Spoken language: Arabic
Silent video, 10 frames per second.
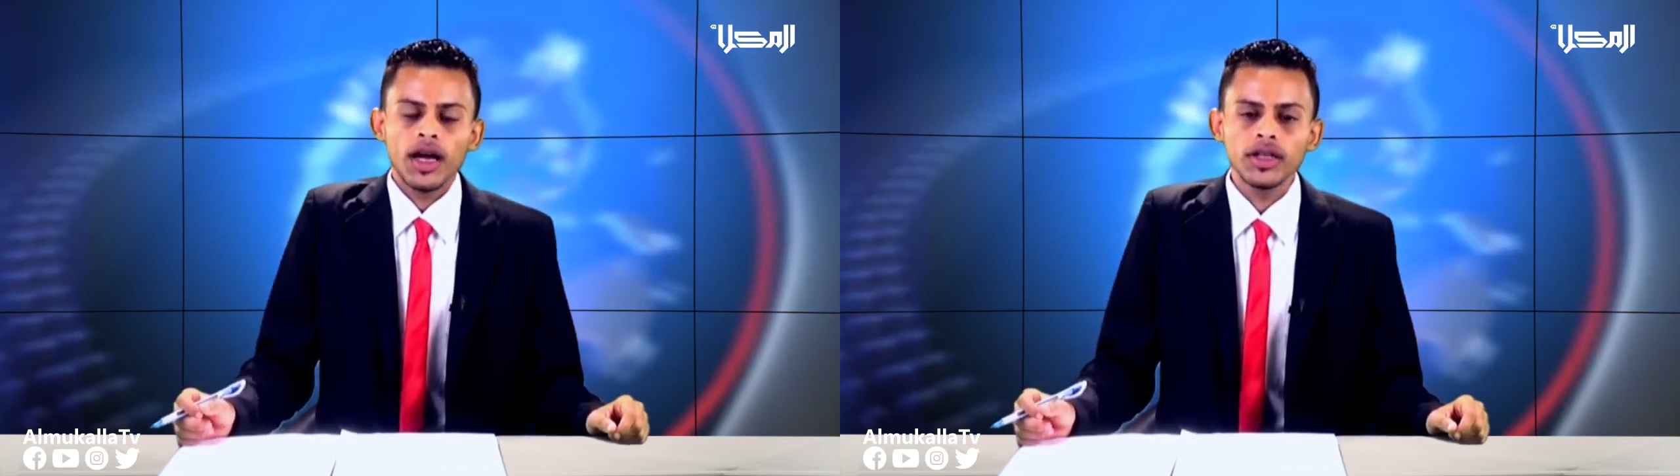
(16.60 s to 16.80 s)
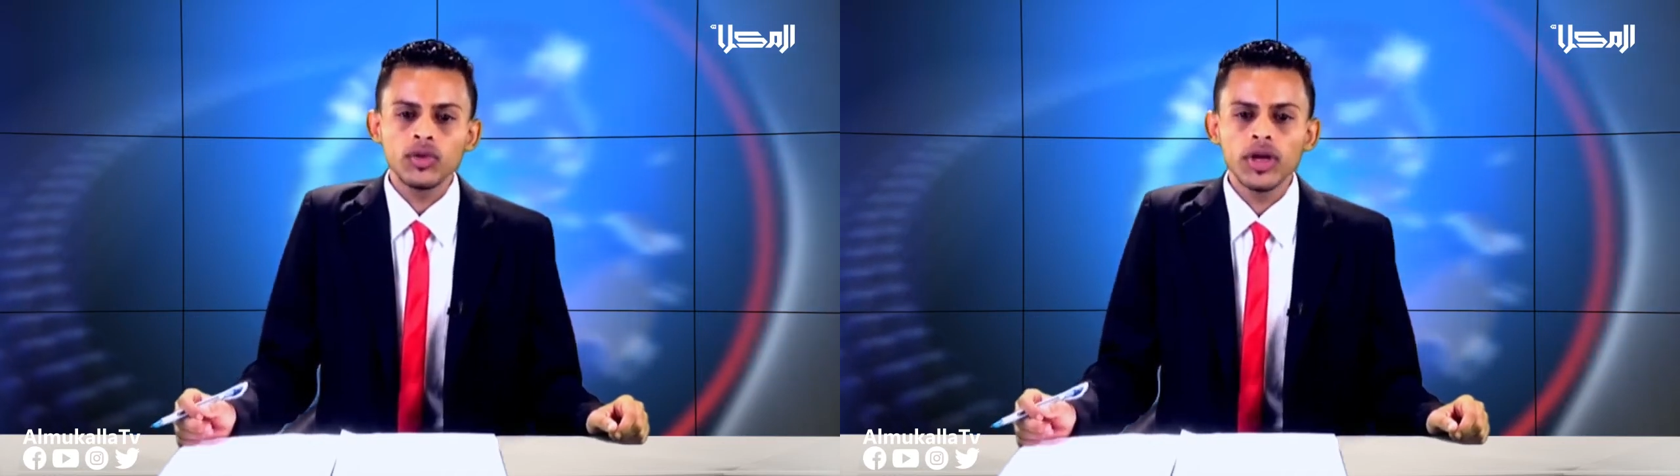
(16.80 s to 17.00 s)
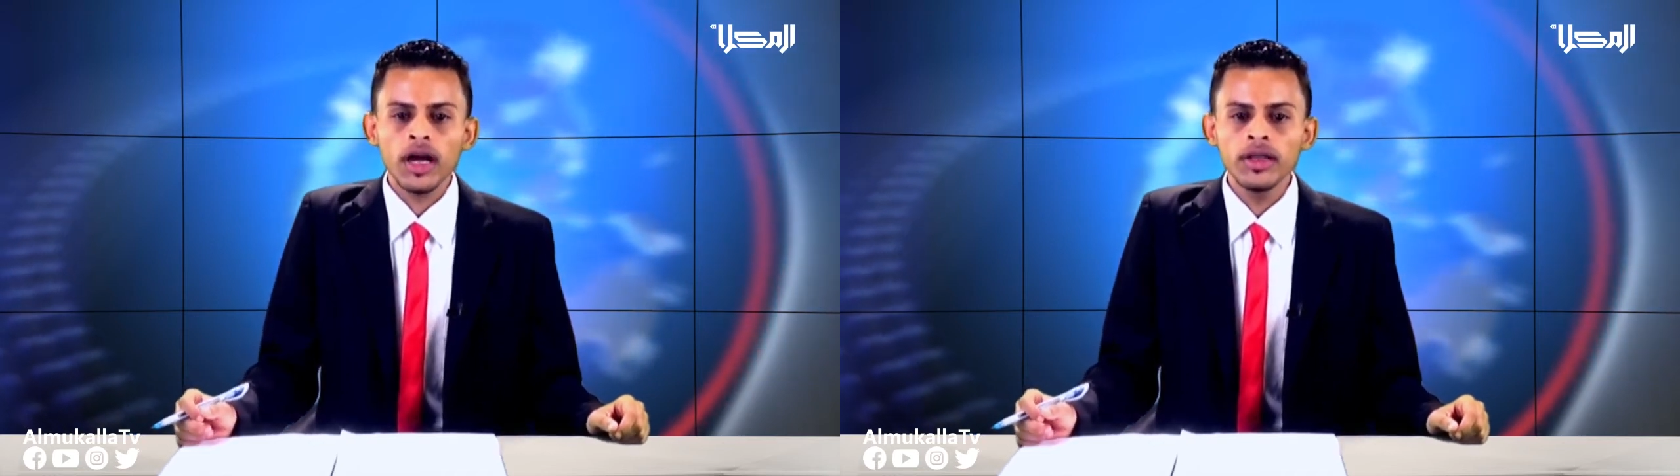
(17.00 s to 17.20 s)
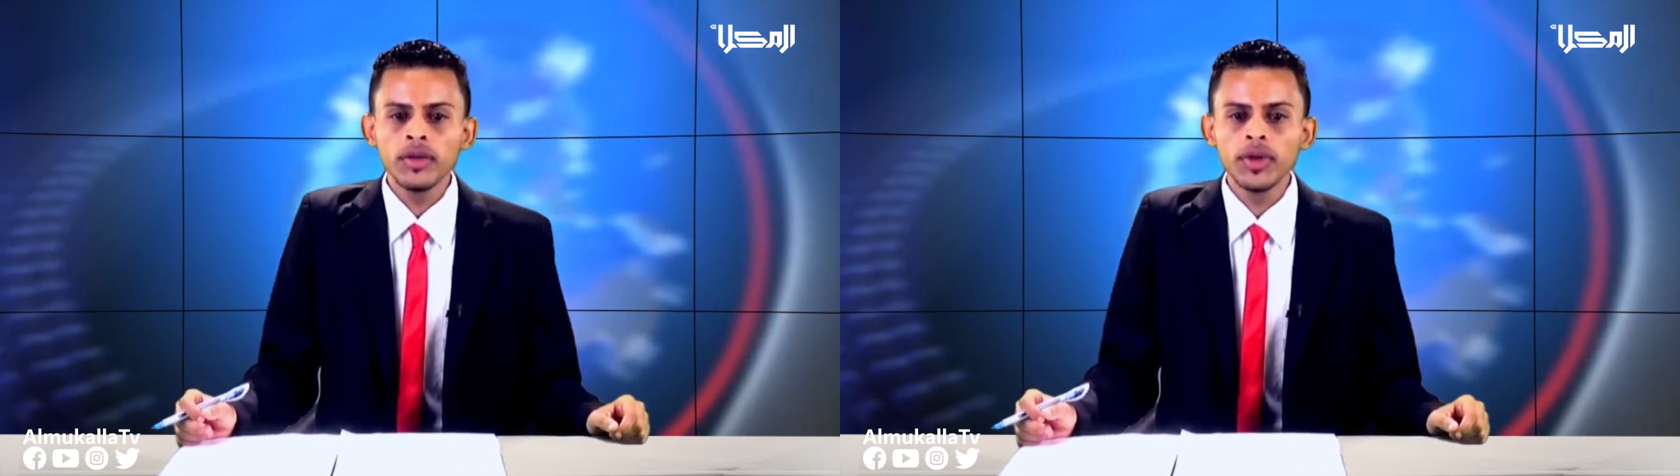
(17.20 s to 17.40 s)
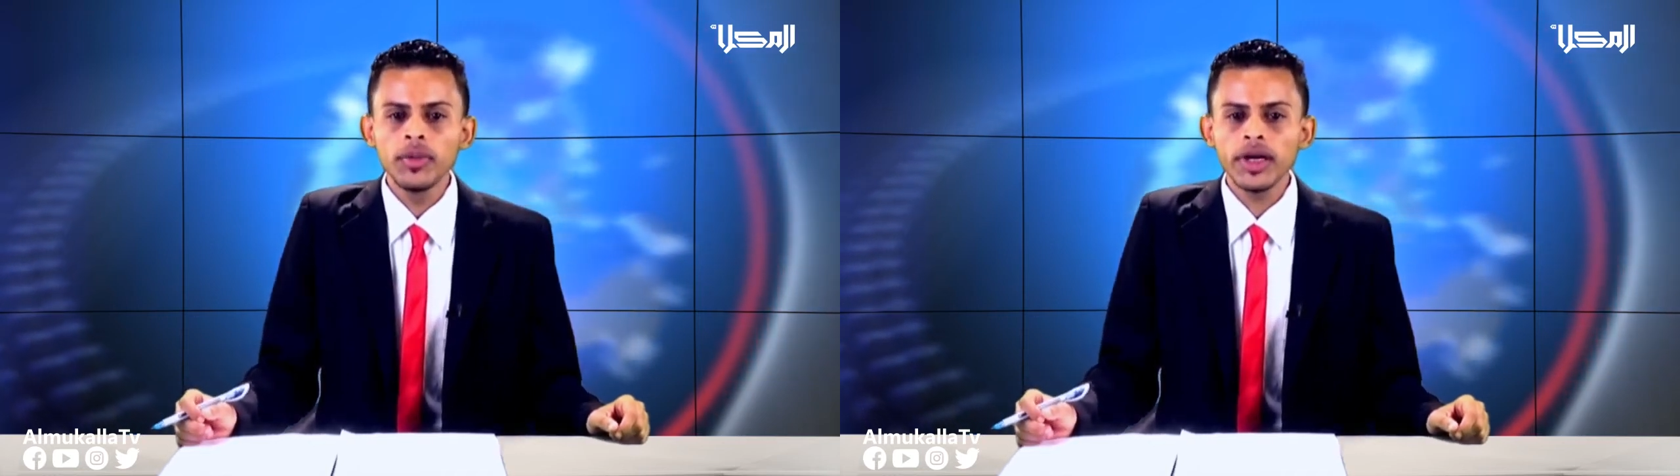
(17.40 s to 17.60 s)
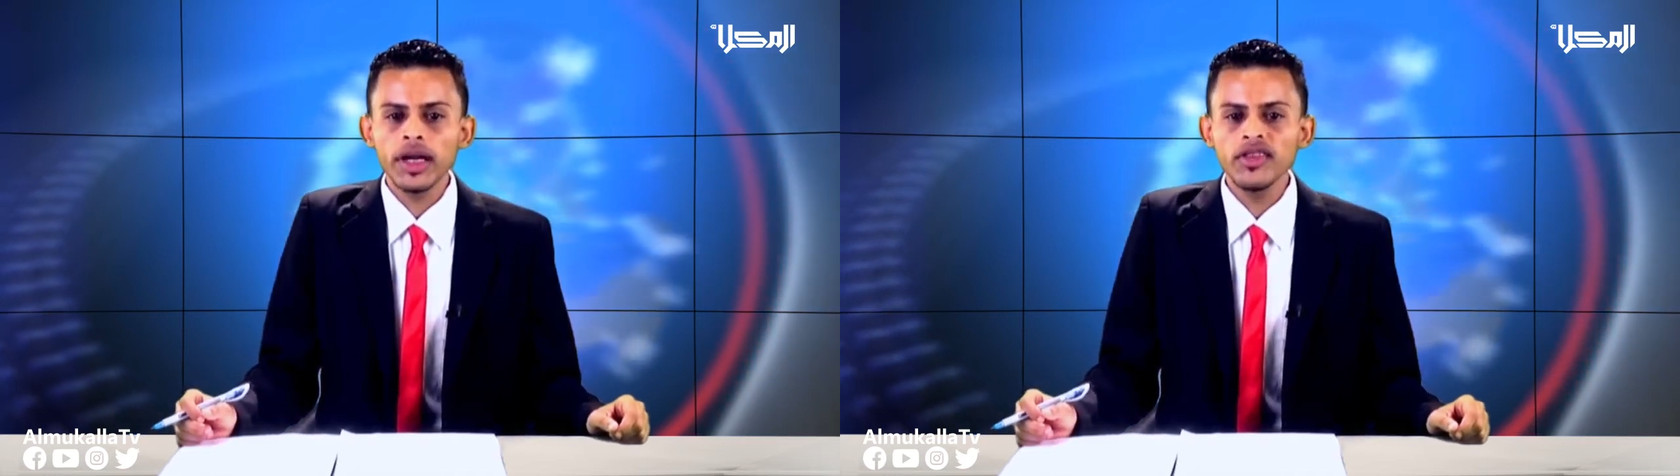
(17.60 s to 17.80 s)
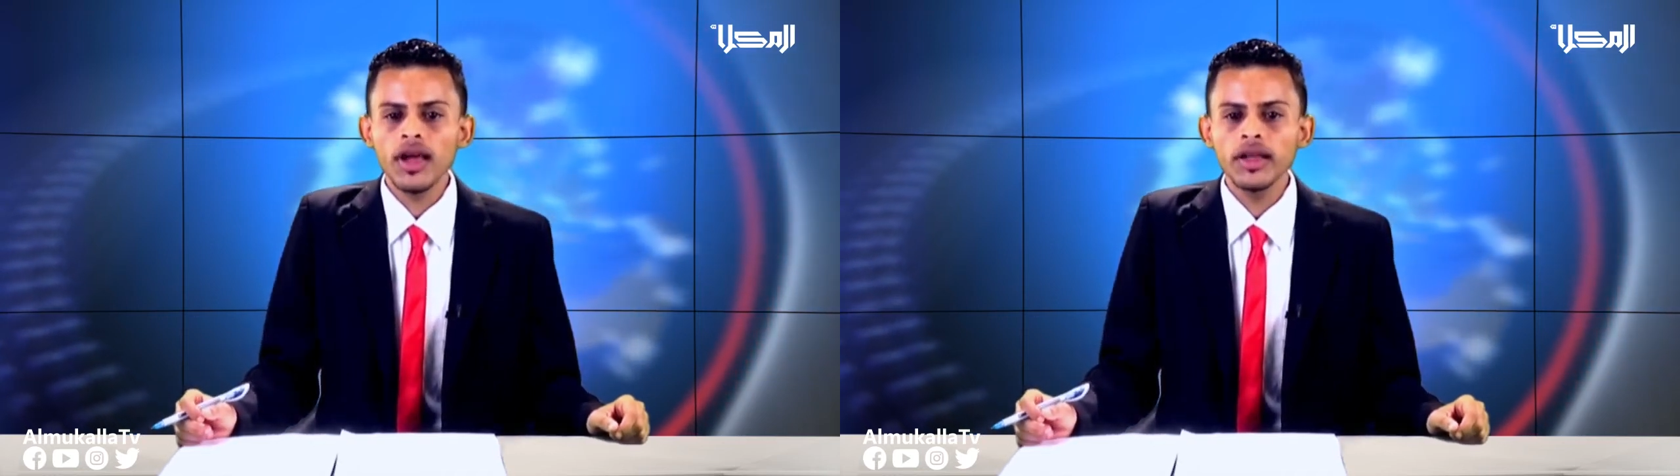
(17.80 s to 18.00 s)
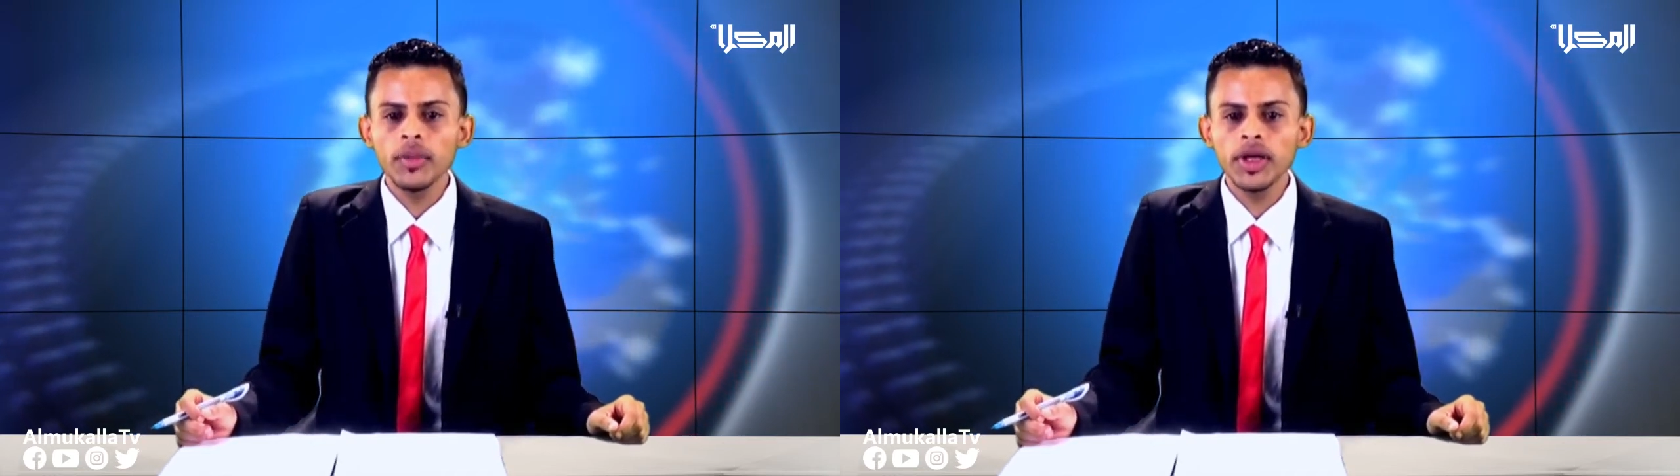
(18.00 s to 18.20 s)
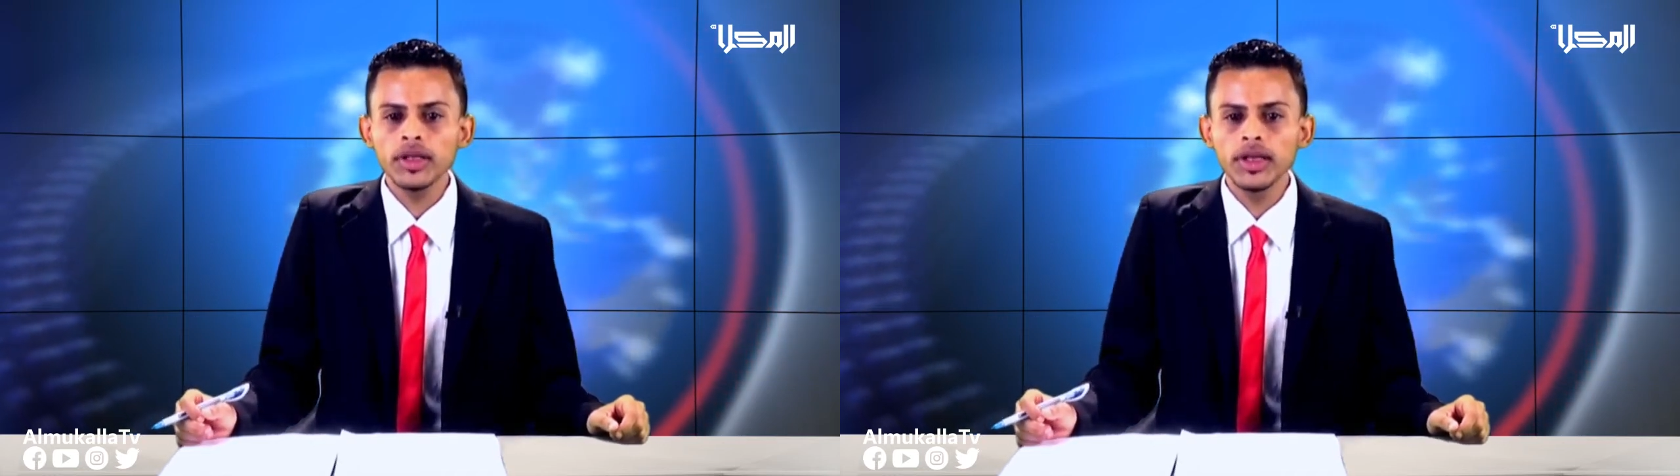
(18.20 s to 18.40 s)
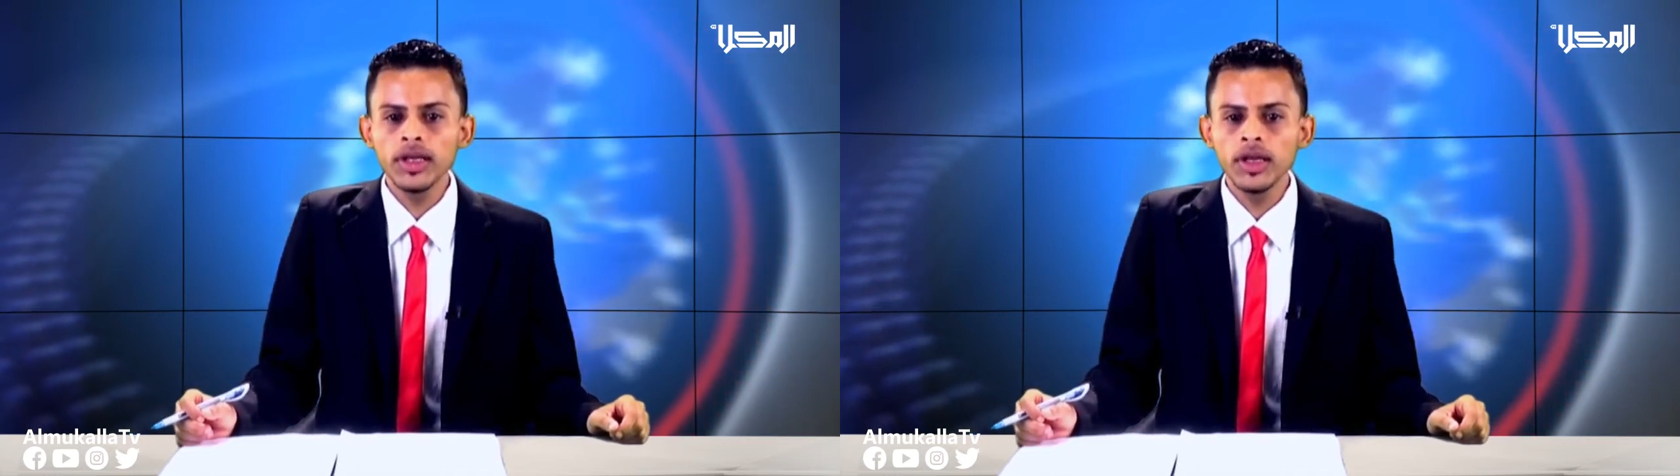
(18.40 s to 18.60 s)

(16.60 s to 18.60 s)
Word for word: حيث يقدم المركز خدماته